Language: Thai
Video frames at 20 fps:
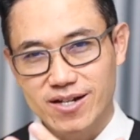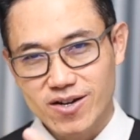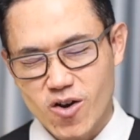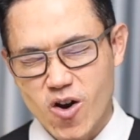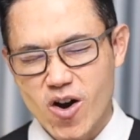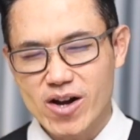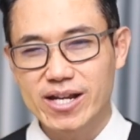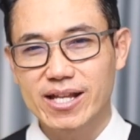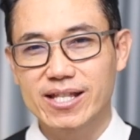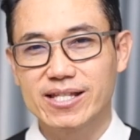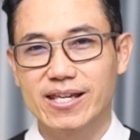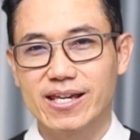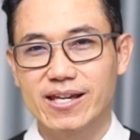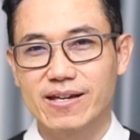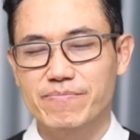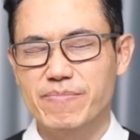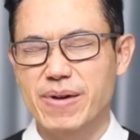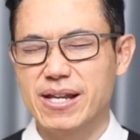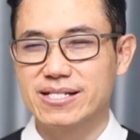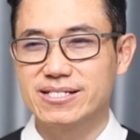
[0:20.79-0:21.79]
ข้อเท็จจริง
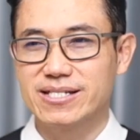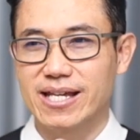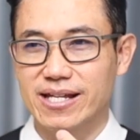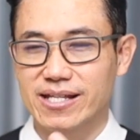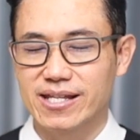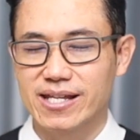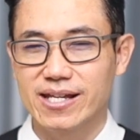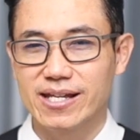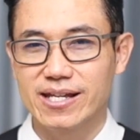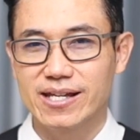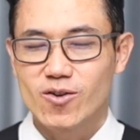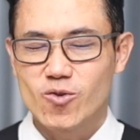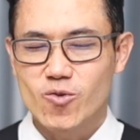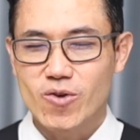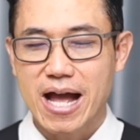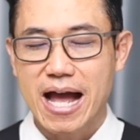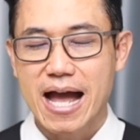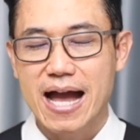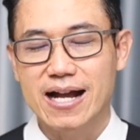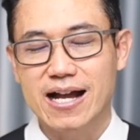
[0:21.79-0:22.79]
เป็นสิ่งที่ลูก
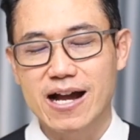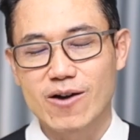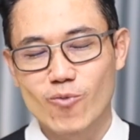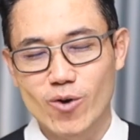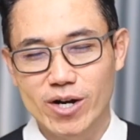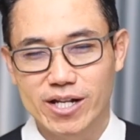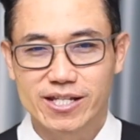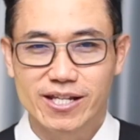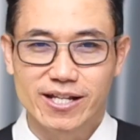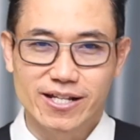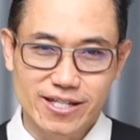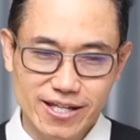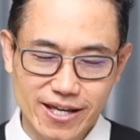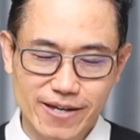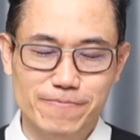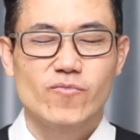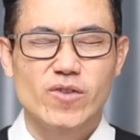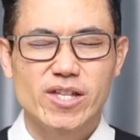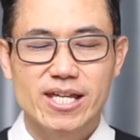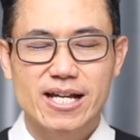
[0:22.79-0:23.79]
ค้ากังวลจริง
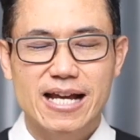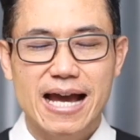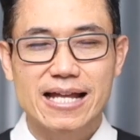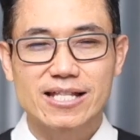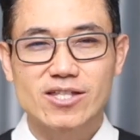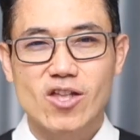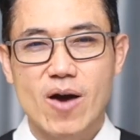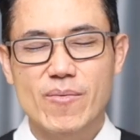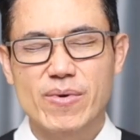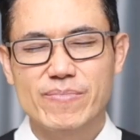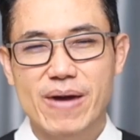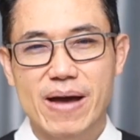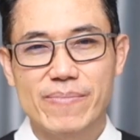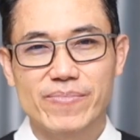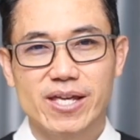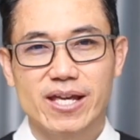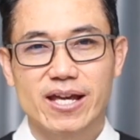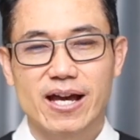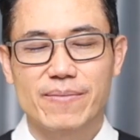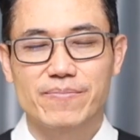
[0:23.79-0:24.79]
ๆ วิธีการตอบเป็นแบบ
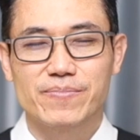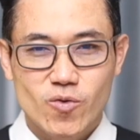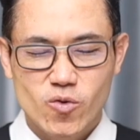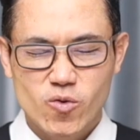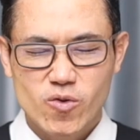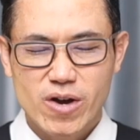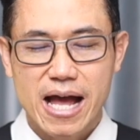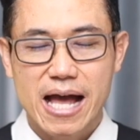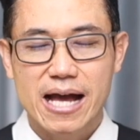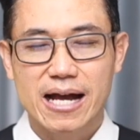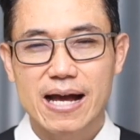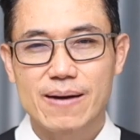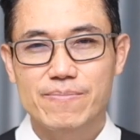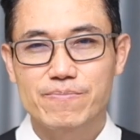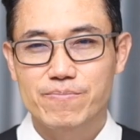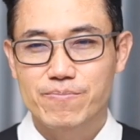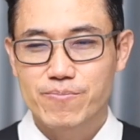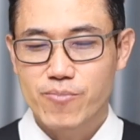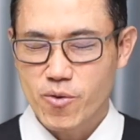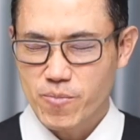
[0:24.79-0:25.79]
นี้ครับคุณลูกค้าครับ
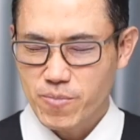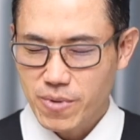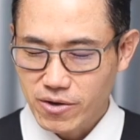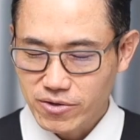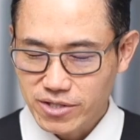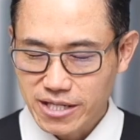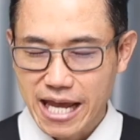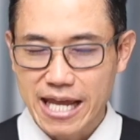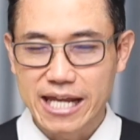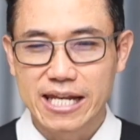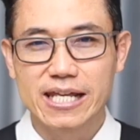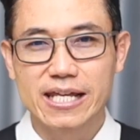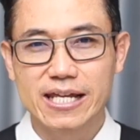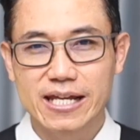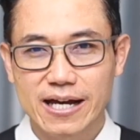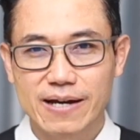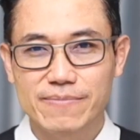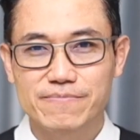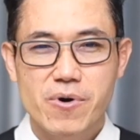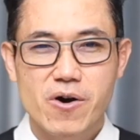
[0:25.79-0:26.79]
ผมเข้าใจดี
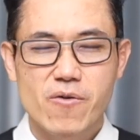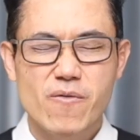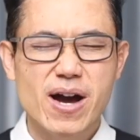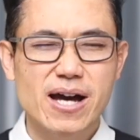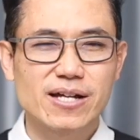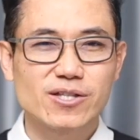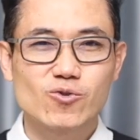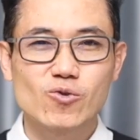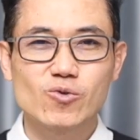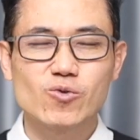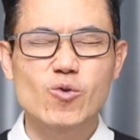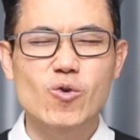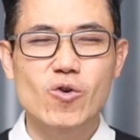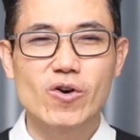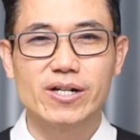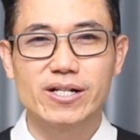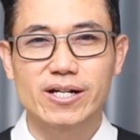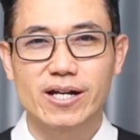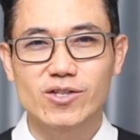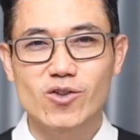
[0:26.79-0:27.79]
ครับ เพราะว่าทุกๆค
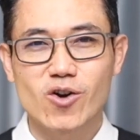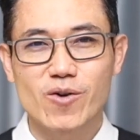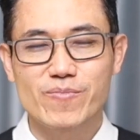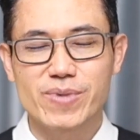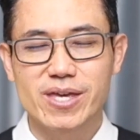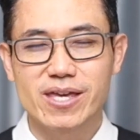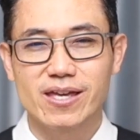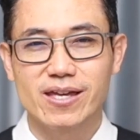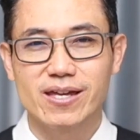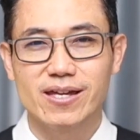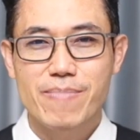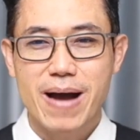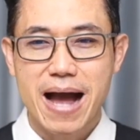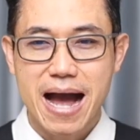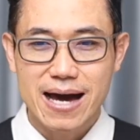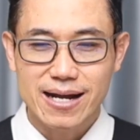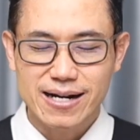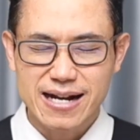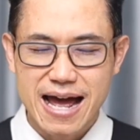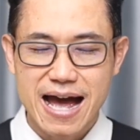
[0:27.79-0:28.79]
นก็ต้องมี
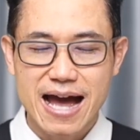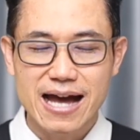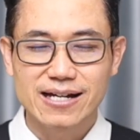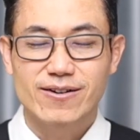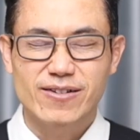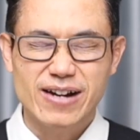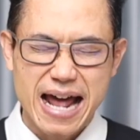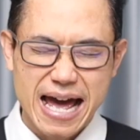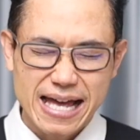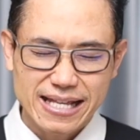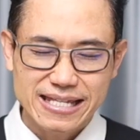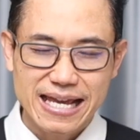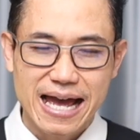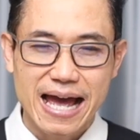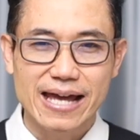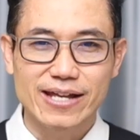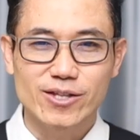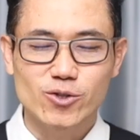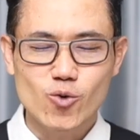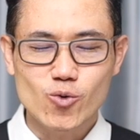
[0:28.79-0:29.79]
ภาระรายจ่า
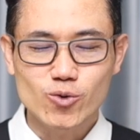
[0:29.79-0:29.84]
ย